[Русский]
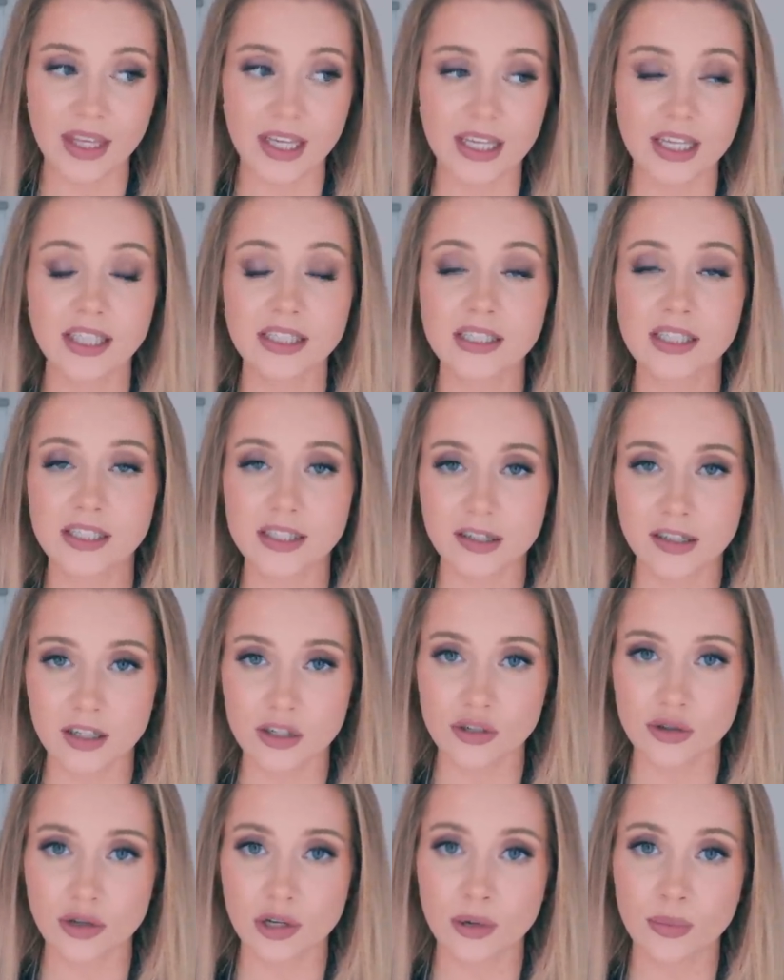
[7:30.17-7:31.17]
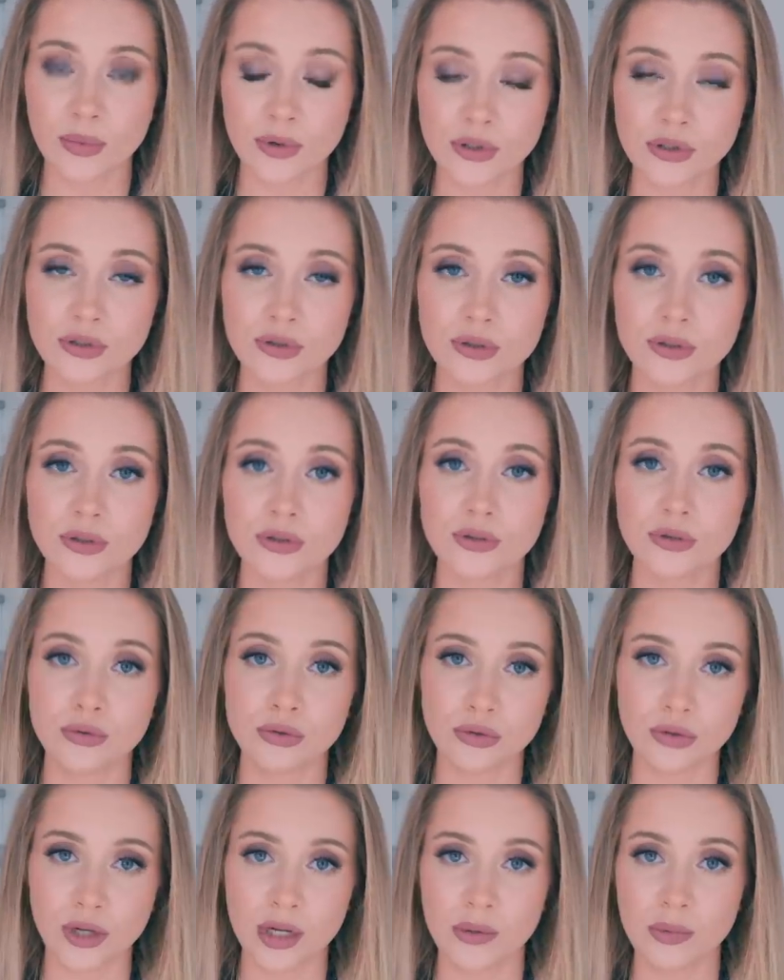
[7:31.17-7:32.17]
Я сказала, что я пользуюсь
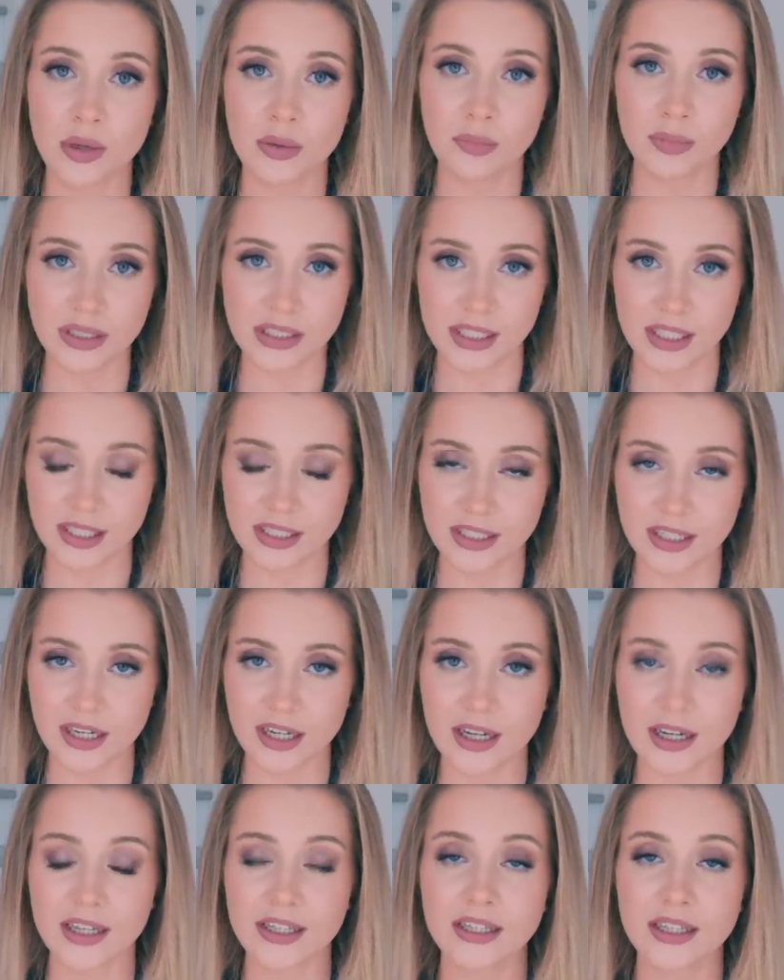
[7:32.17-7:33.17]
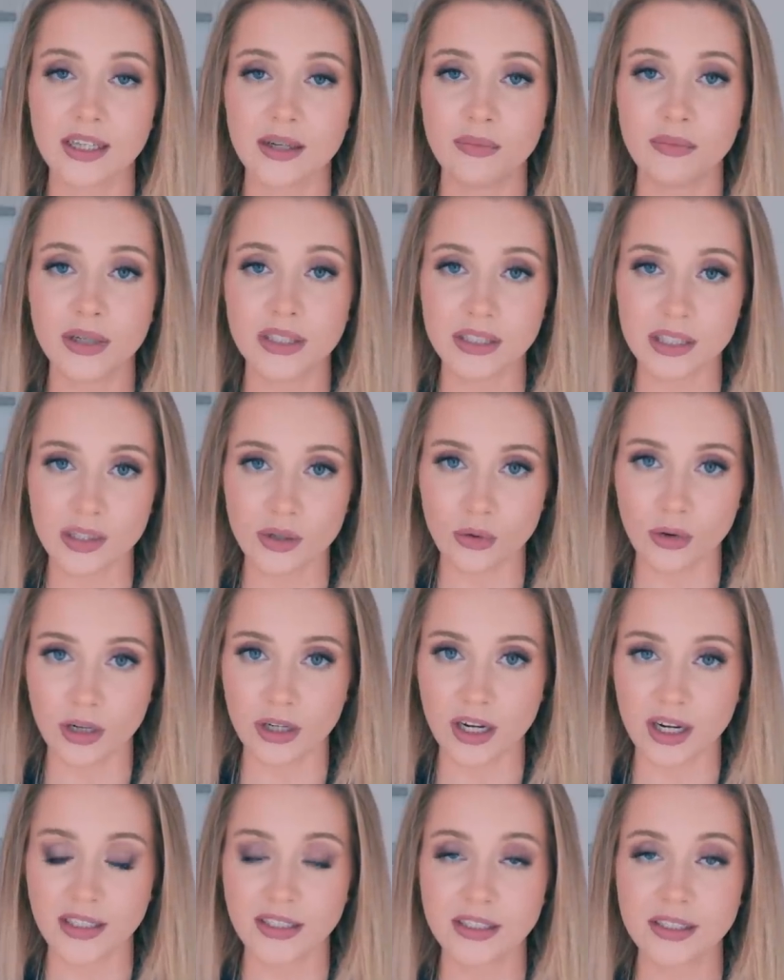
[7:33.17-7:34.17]
услугами посредника. Это
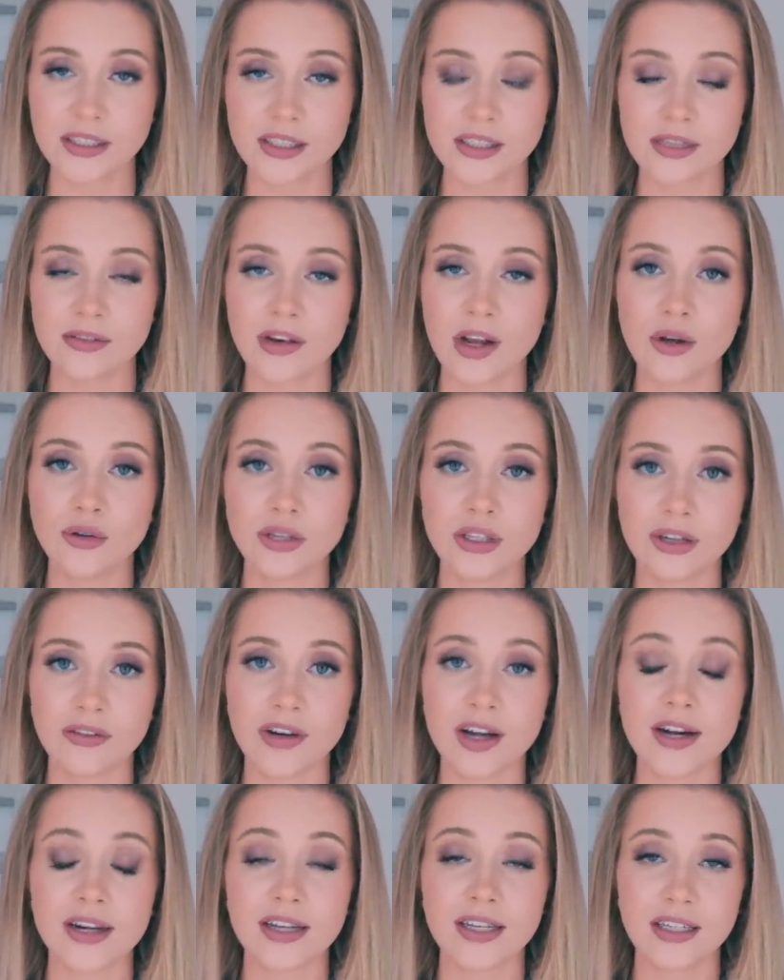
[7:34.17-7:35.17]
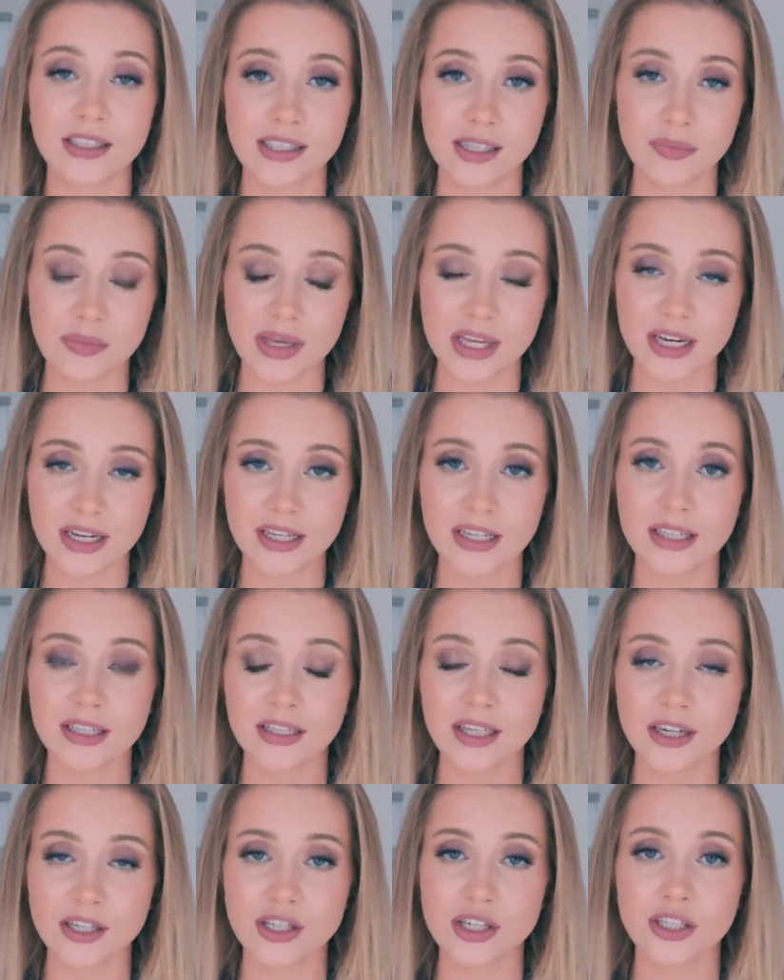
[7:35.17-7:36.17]
бандеролька. Они доставляют товары из Америки и
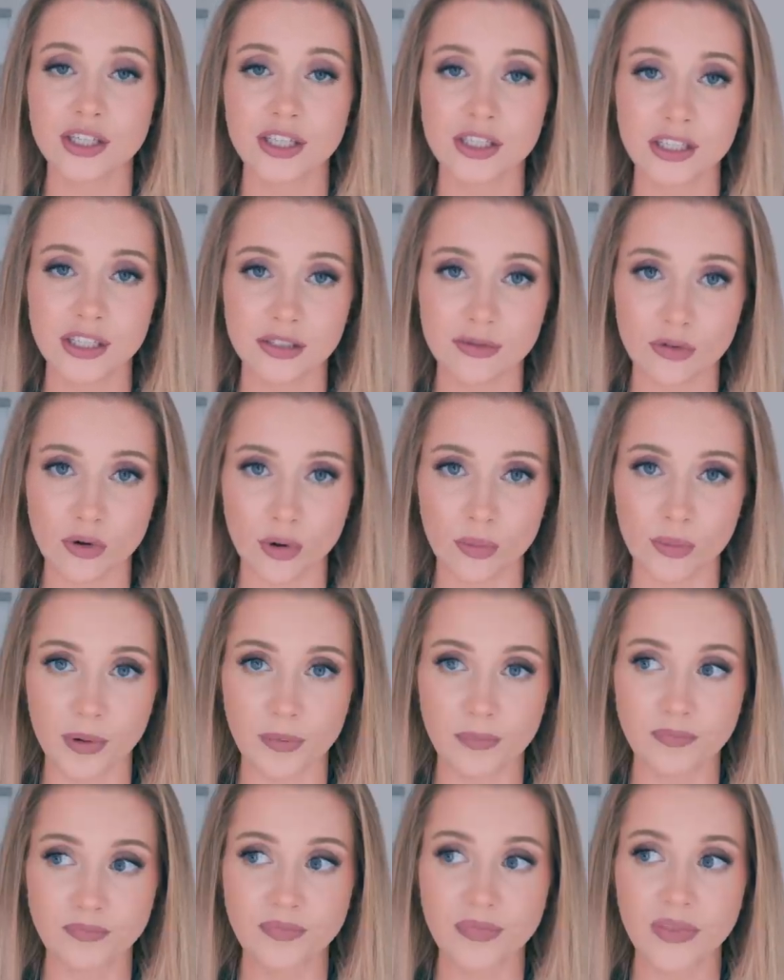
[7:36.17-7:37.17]
также из Европы.